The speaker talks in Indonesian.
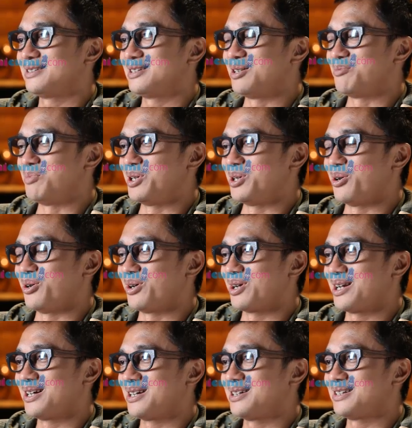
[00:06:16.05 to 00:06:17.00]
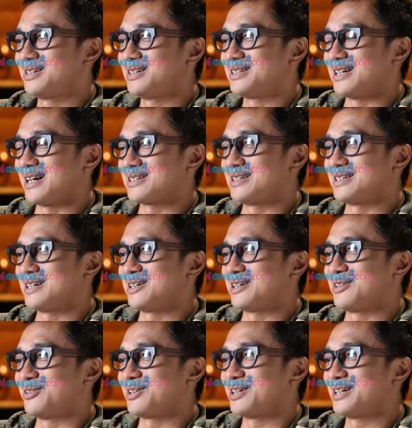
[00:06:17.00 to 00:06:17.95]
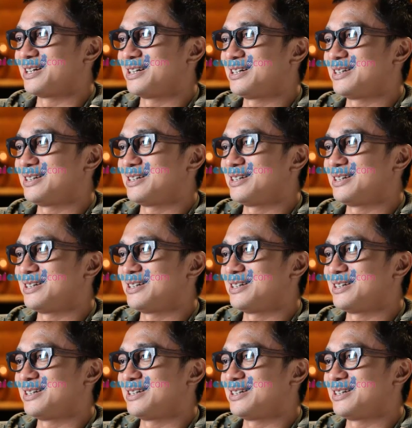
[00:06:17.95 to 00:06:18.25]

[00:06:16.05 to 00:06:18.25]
Dibeli orang, disaksikan orang,